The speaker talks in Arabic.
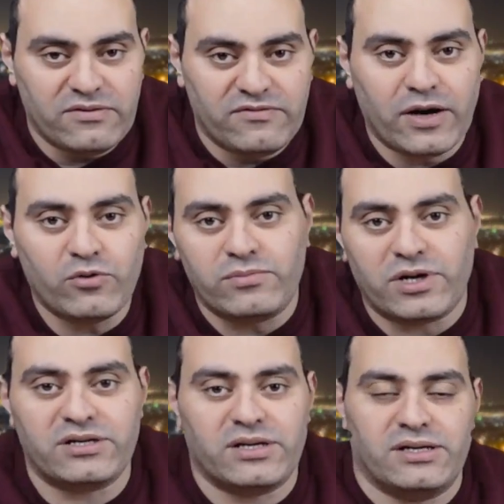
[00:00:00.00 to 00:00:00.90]
فاول
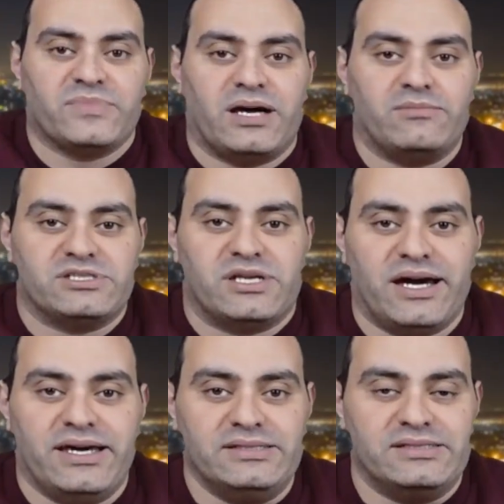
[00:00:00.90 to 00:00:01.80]
مره محمد
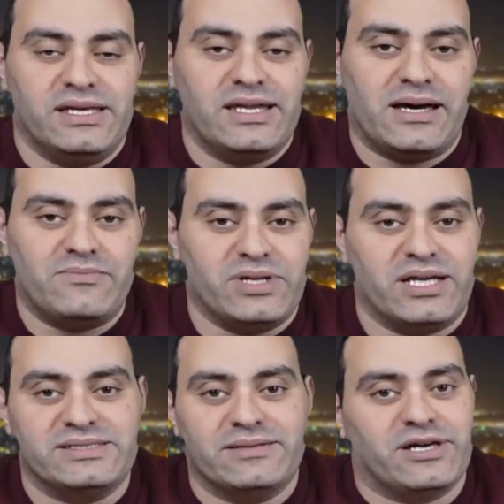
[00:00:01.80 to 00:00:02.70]
صلاح هينزل يلعب
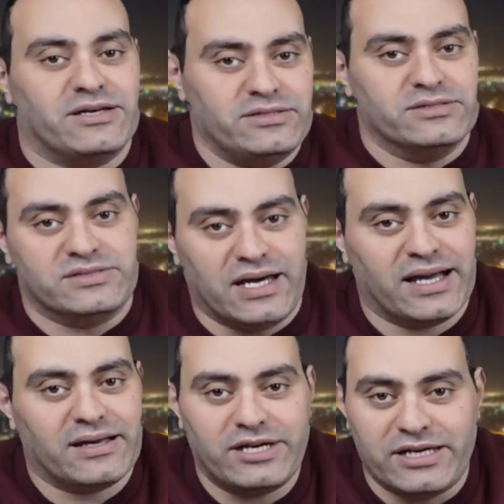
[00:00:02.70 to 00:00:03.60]
بالحذاء بتاع اديداس ده
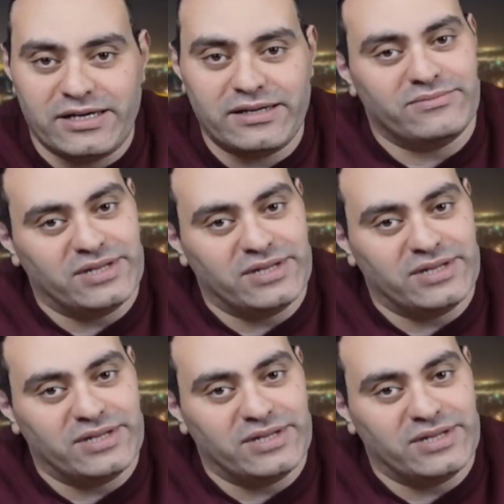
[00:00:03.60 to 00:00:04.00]
حاجه بقى ايه